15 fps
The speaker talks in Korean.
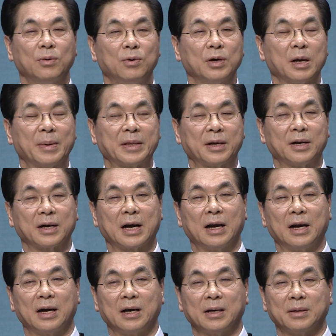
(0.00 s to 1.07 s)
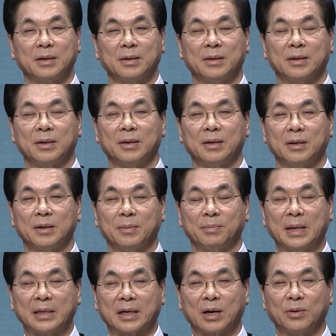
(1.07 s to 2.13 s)
홍해 바다를 갈라
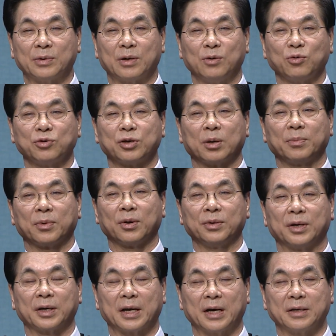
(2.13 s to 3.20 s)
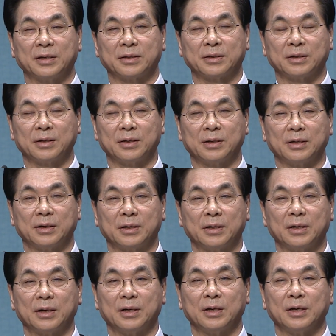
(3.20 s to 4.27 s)
바다 가운데를 육처럼 건너게 하셔서
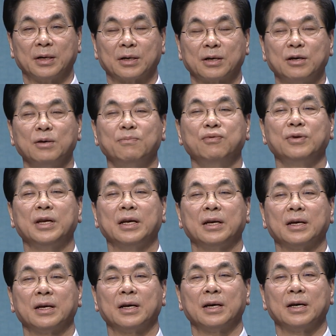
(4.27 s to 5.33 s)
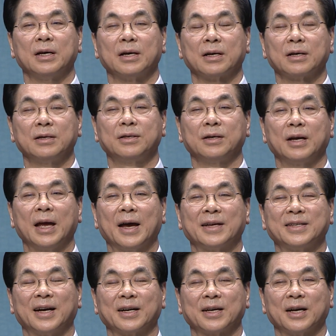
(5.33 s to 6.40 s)
그 물이 그들을
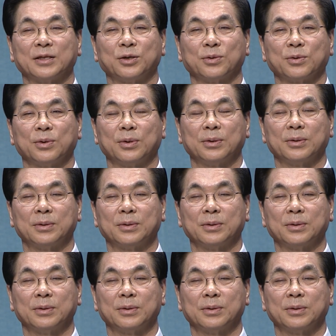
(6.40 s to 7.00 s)
해하지 않게 하셨고